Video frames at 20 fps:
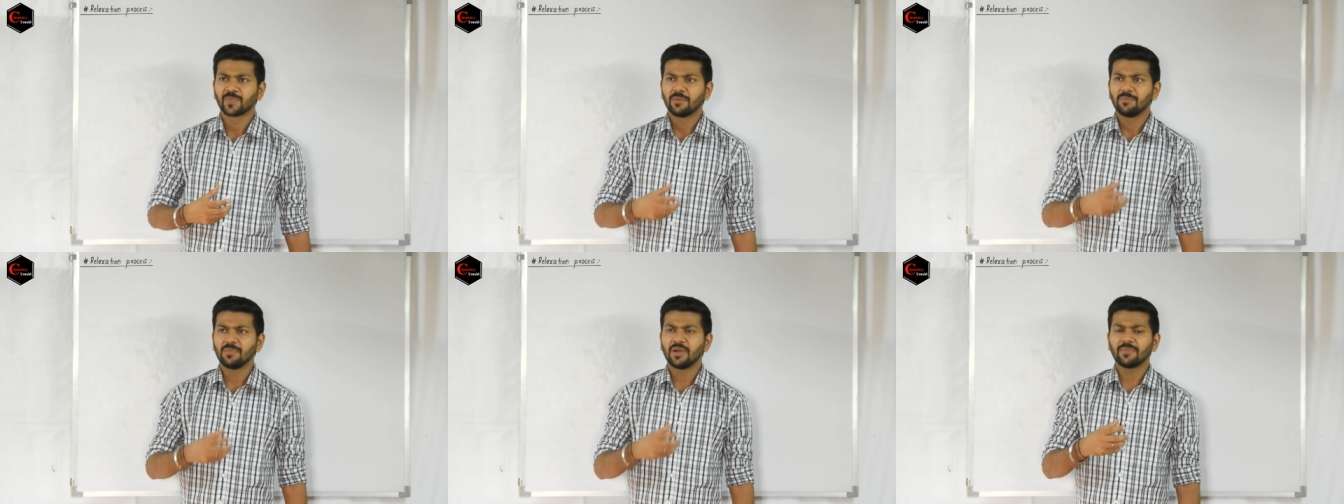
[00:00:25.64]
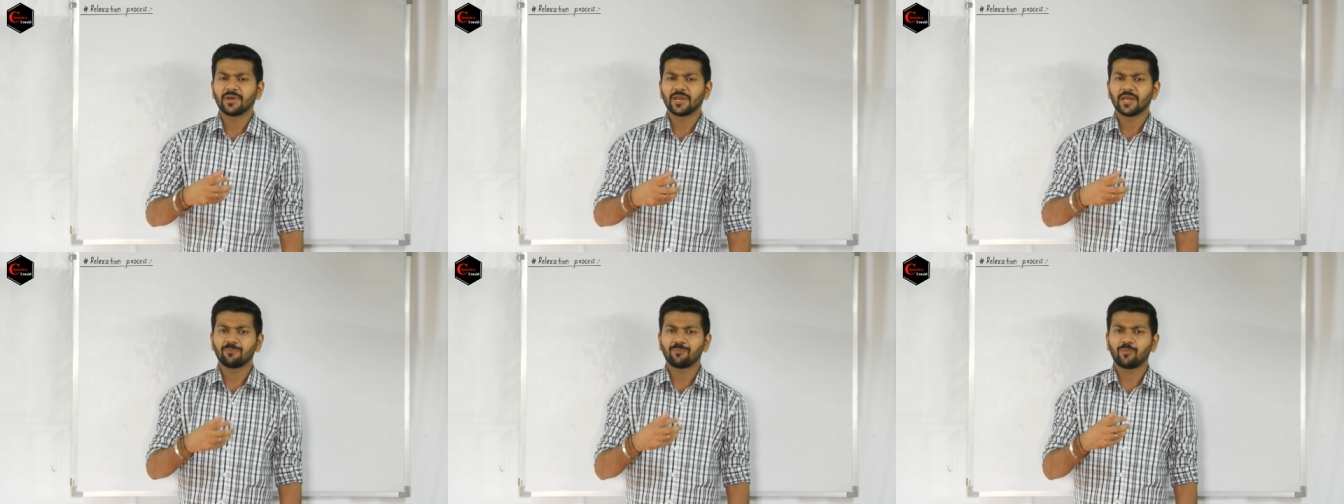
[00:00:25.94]
मैं
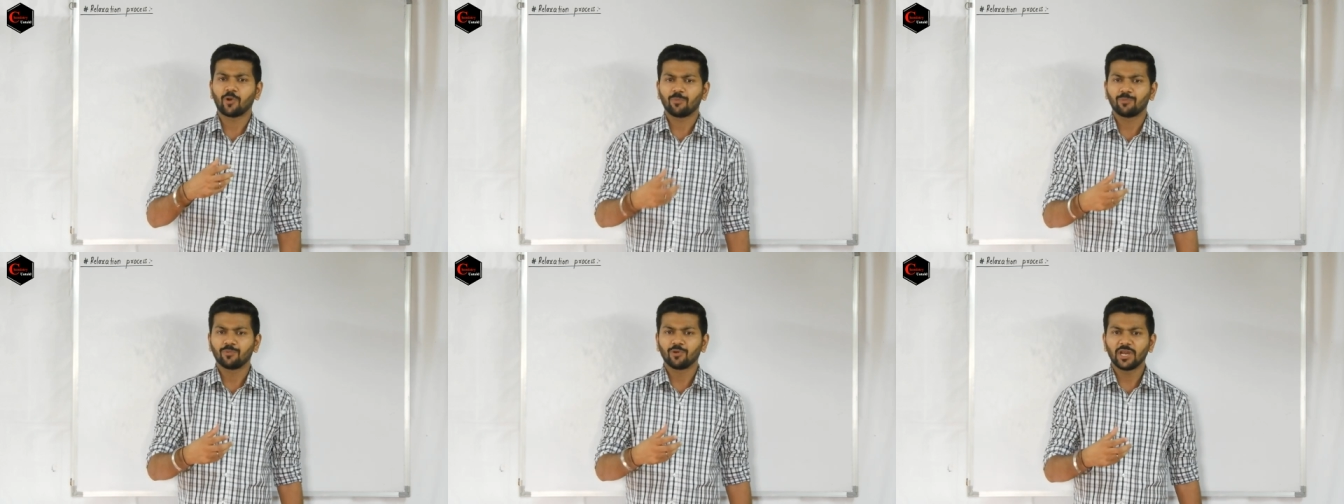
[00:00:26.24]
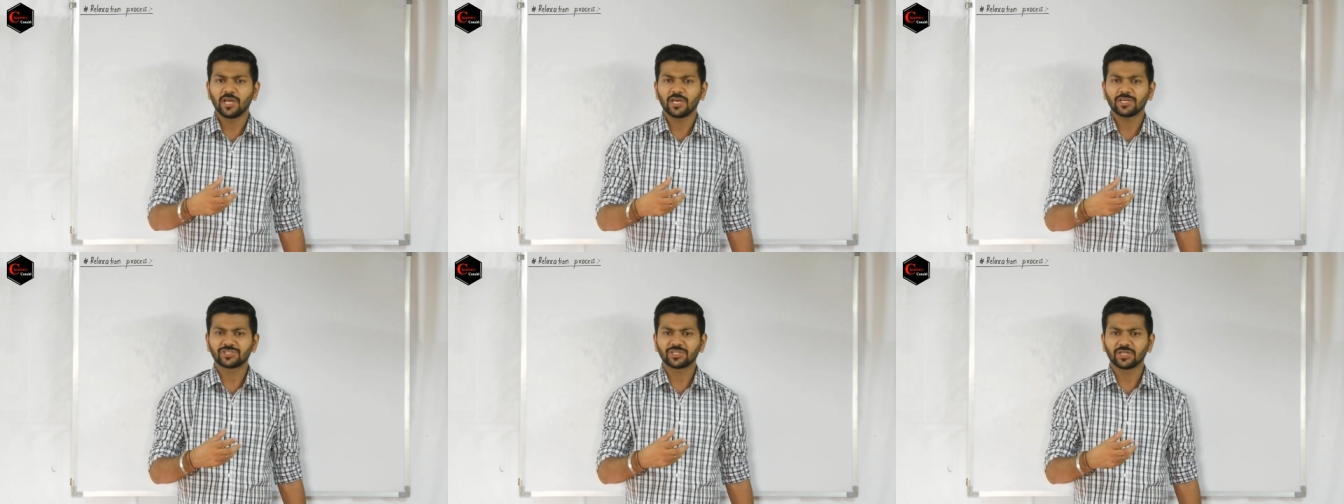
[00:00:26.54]
मेरी
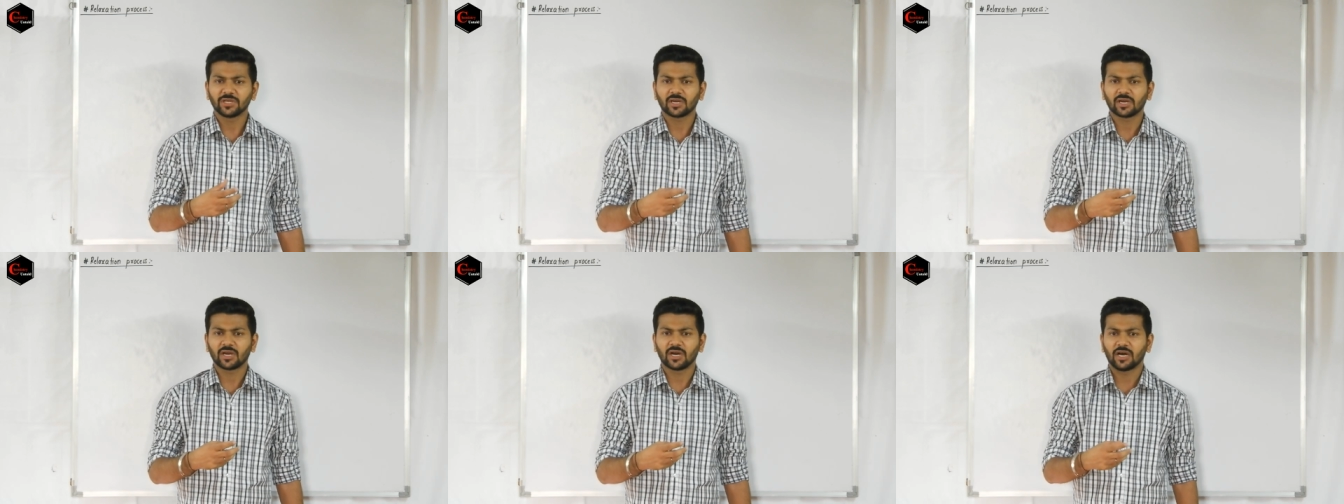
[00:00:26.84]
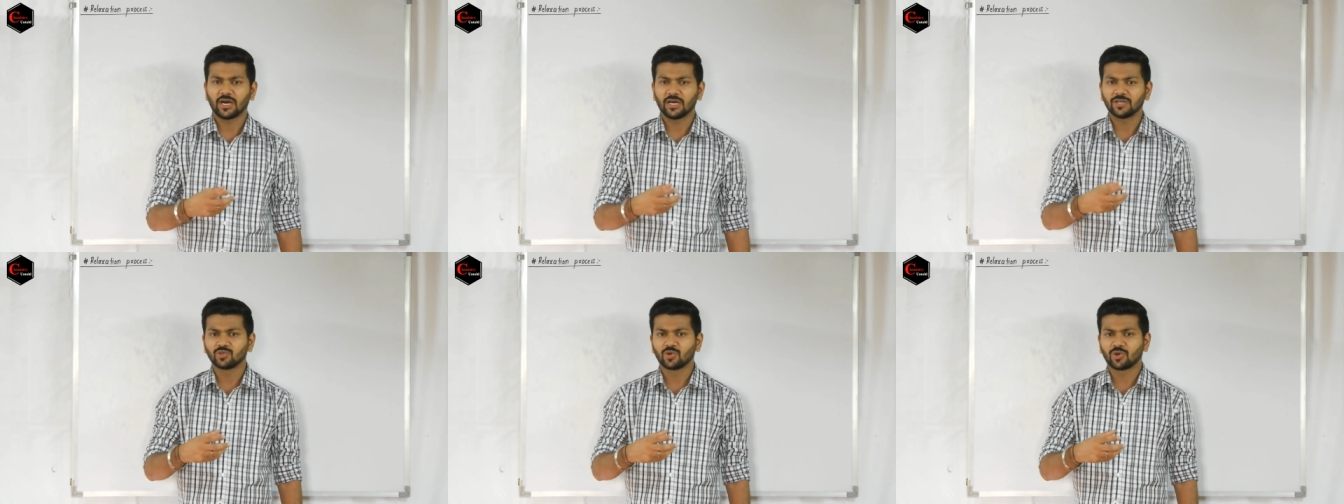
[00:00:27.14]
पॉपुलेशन
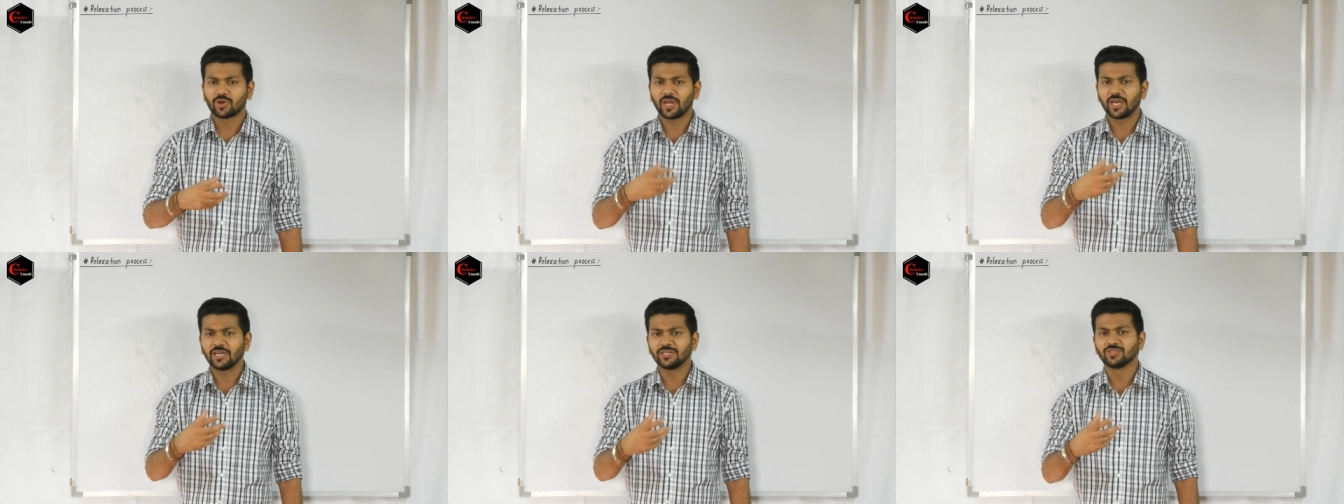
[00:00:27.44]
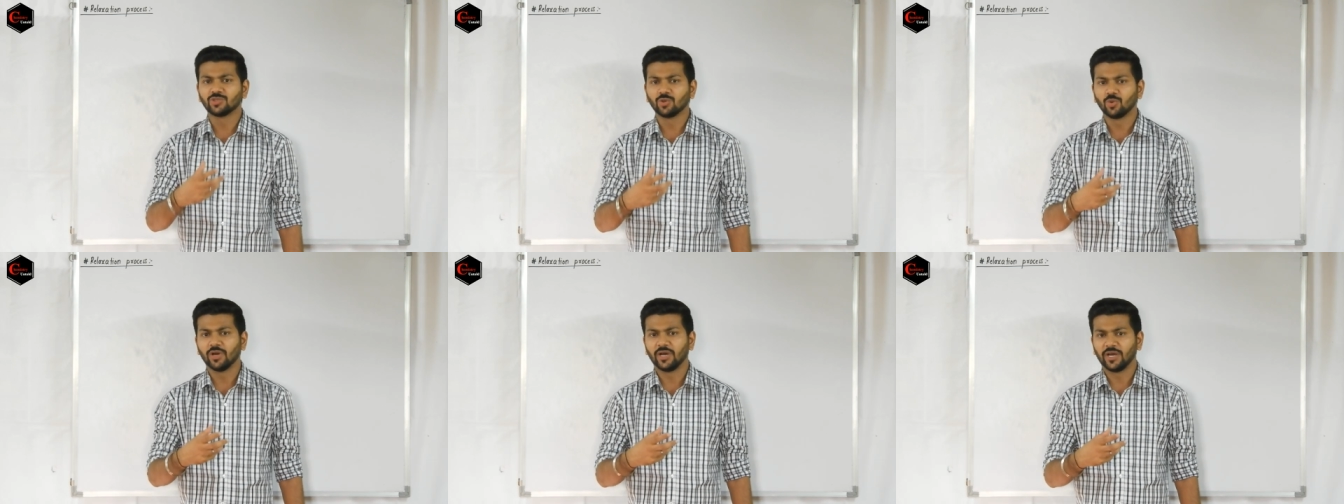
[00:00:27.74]
का जो
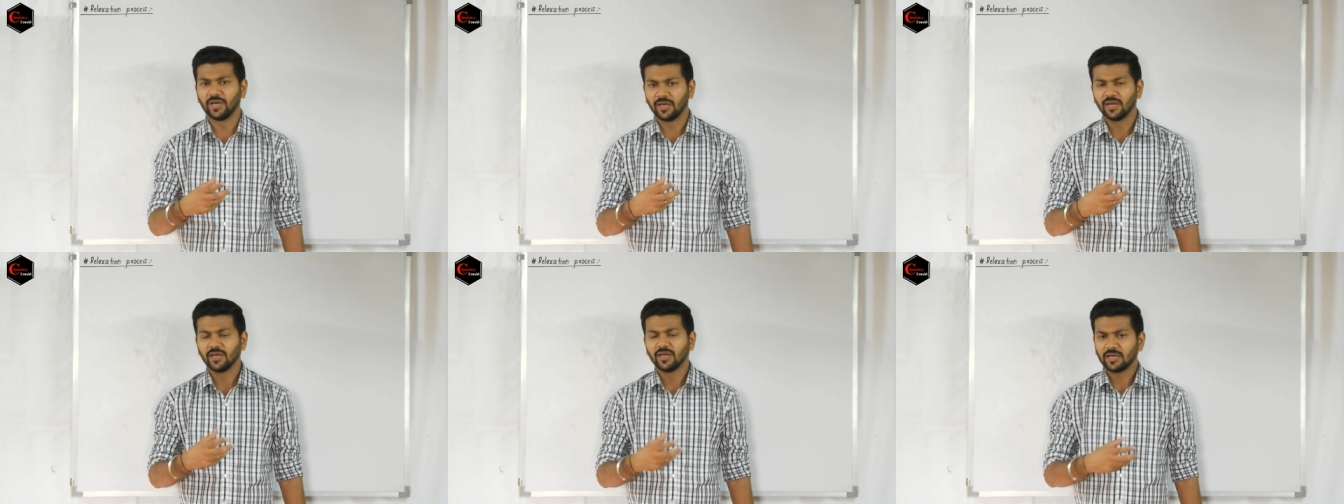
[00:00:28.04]
रेशियो है